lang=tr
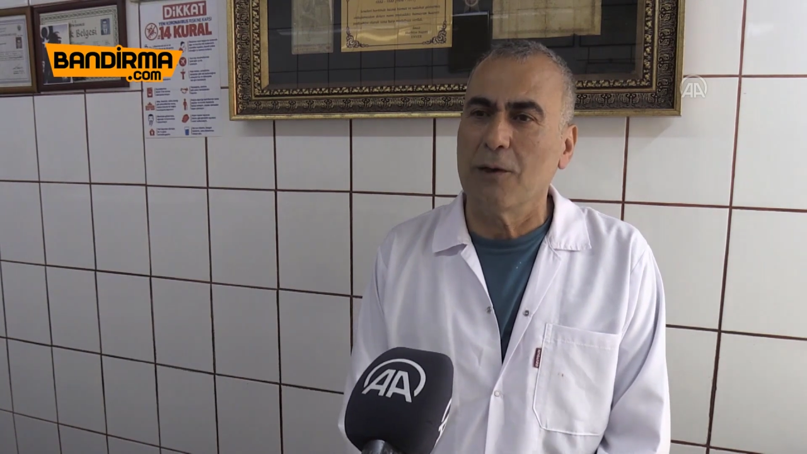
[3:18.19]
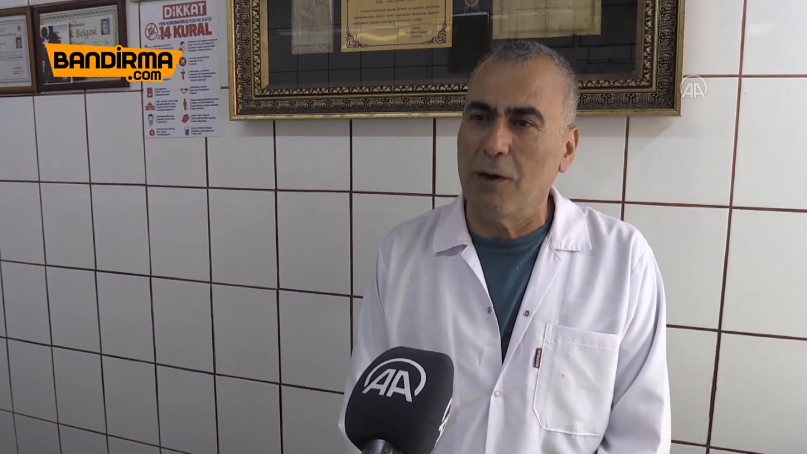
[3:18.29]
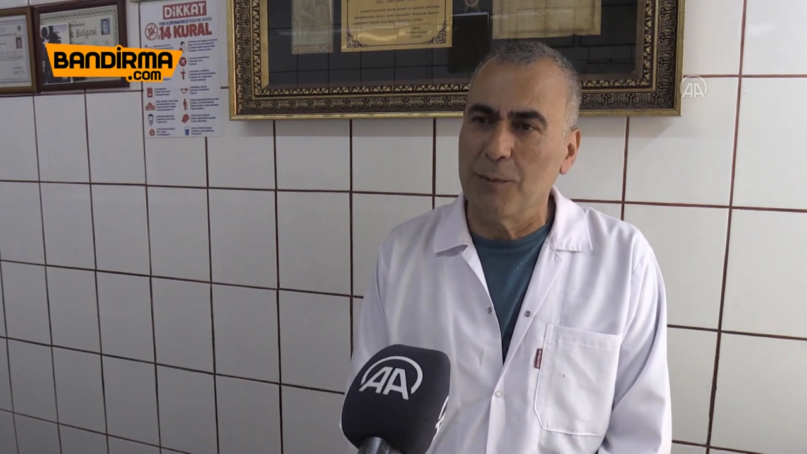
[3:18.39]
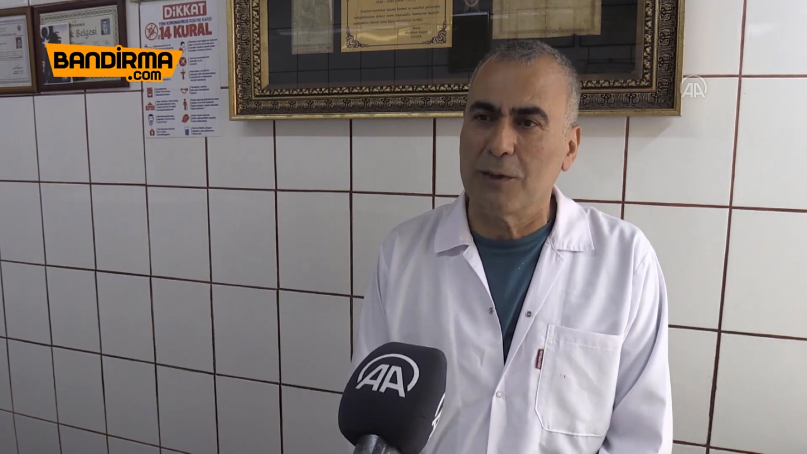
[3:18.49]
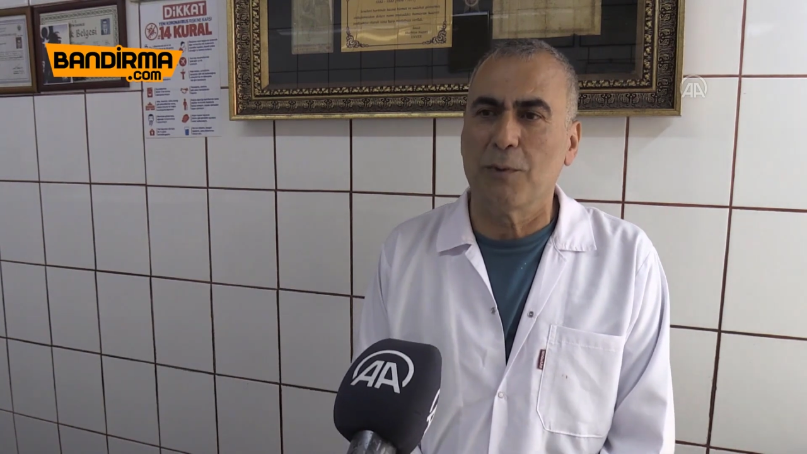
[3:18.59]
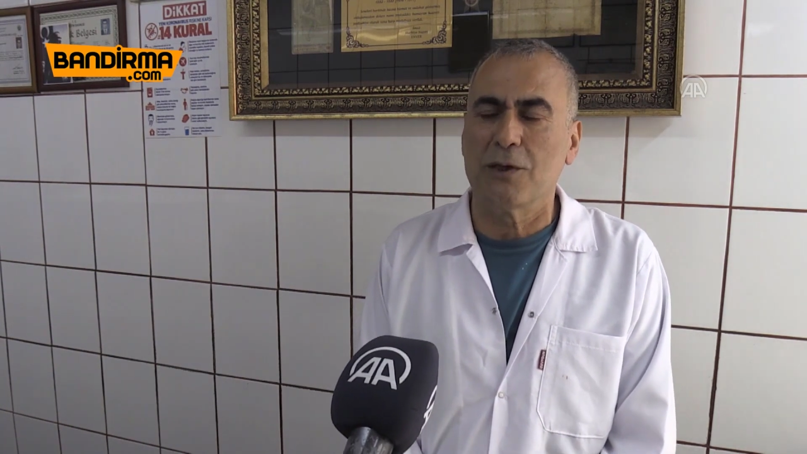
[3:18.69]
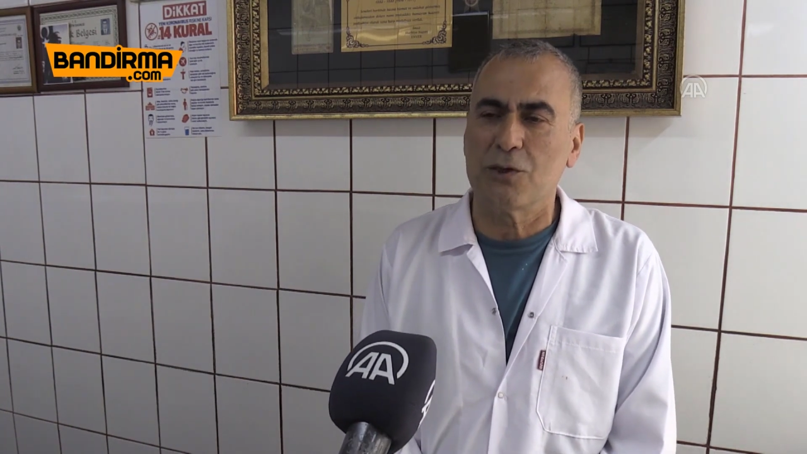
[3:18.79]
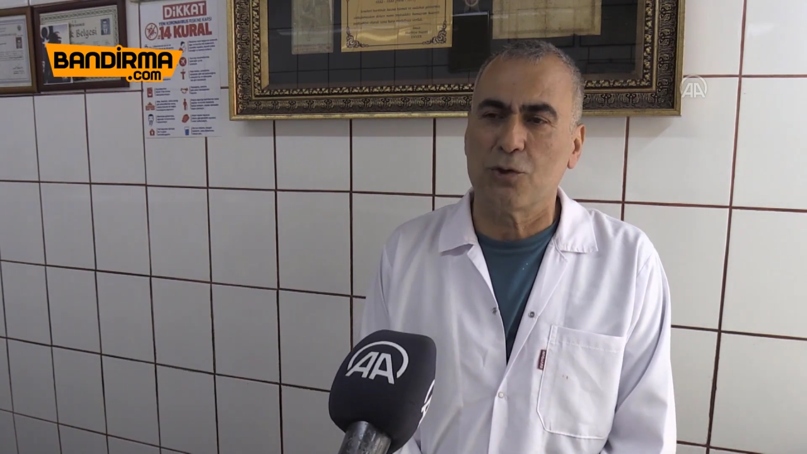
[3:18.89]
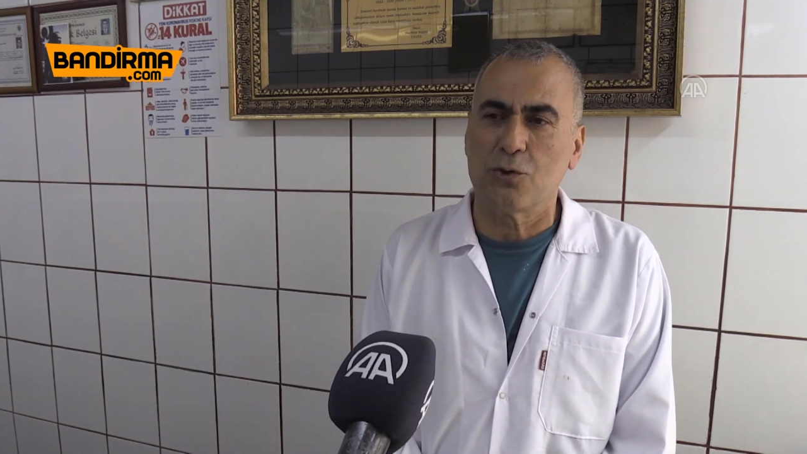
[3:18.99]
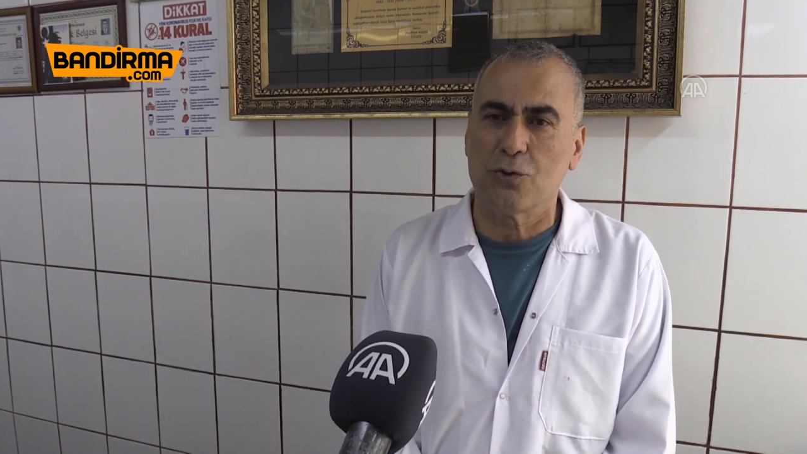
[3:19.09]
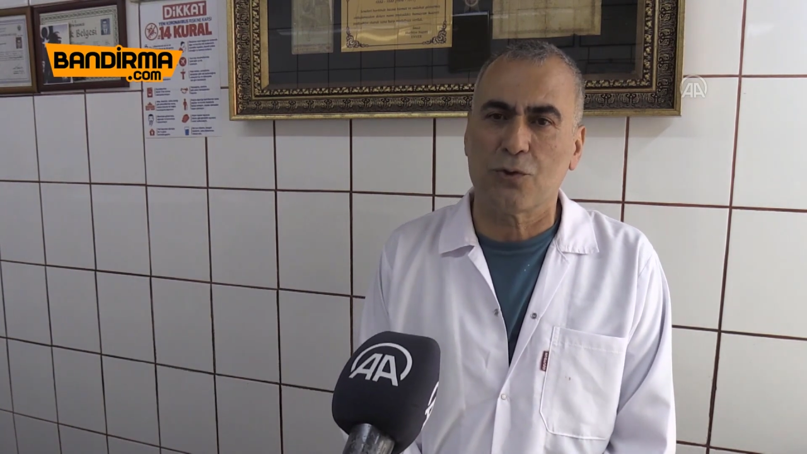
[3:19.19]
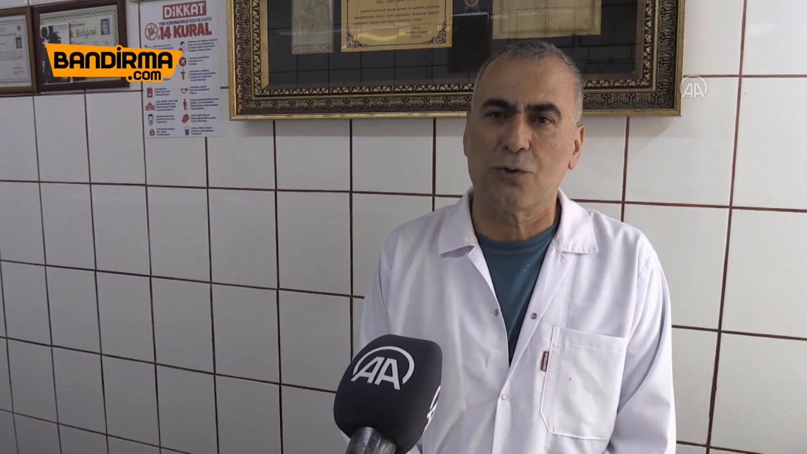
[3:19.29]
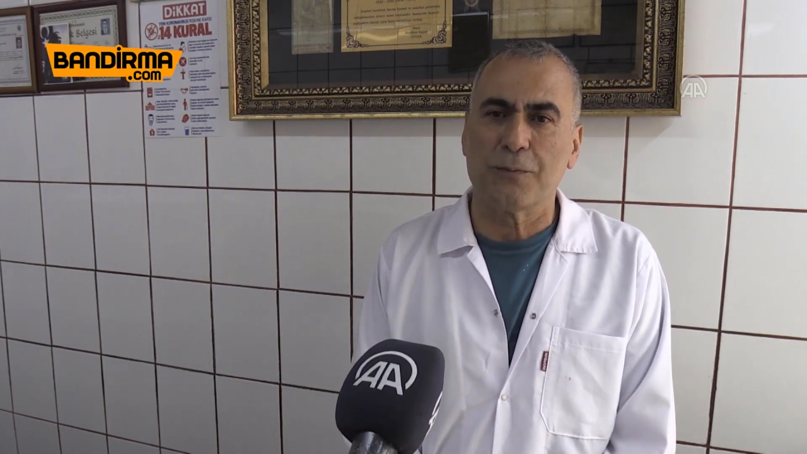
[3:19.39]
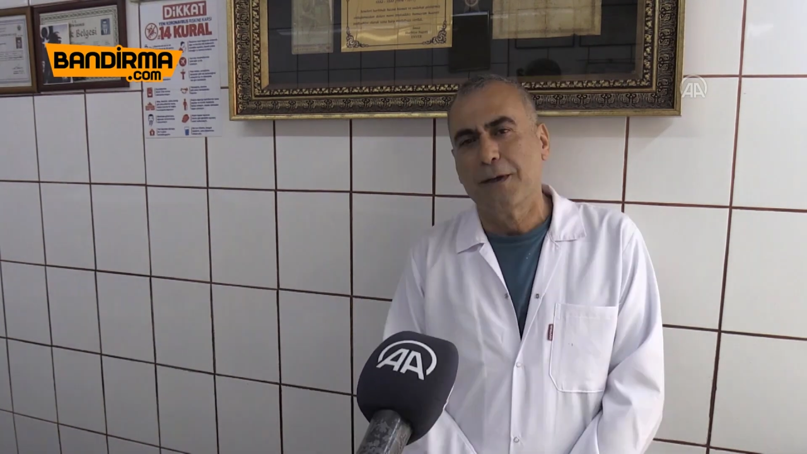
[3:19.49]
devam etmeye çalışıyoruz.